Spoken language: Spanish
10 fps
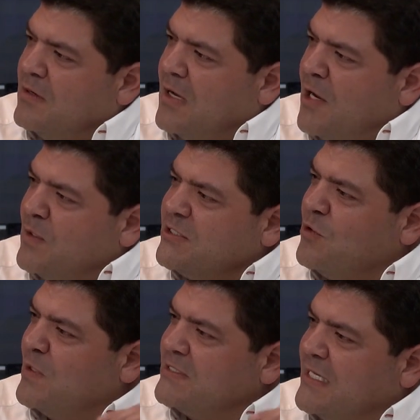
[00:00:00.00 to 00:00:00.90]
a no hacer
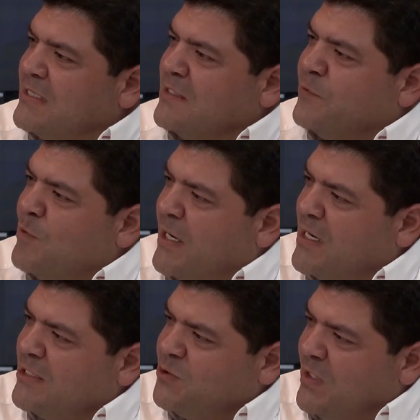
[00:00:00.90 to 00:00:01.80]
obras que transformaran
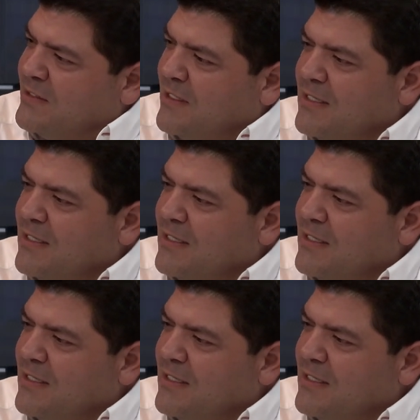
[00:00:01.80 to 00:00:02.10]
la ciudad.